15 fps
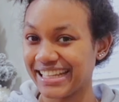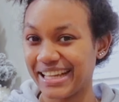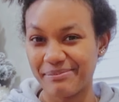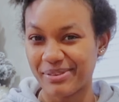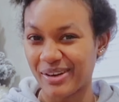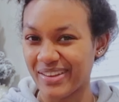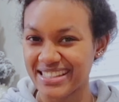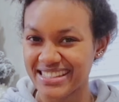
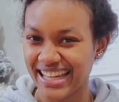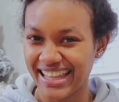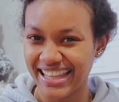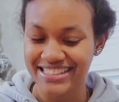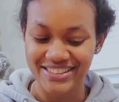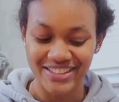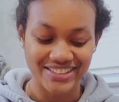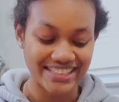
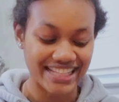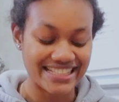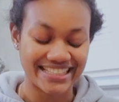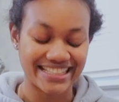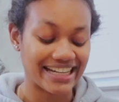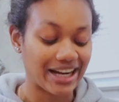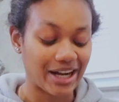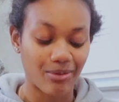improvisadas, no sé ni
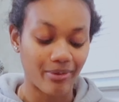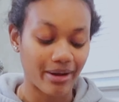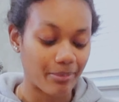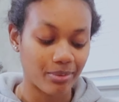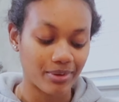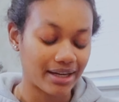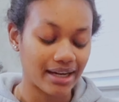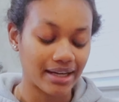siquiera cómo voy a
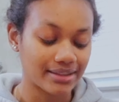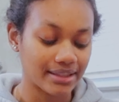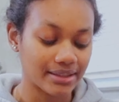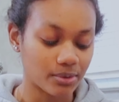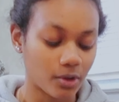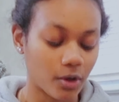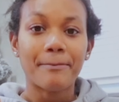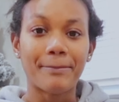ponerle el título.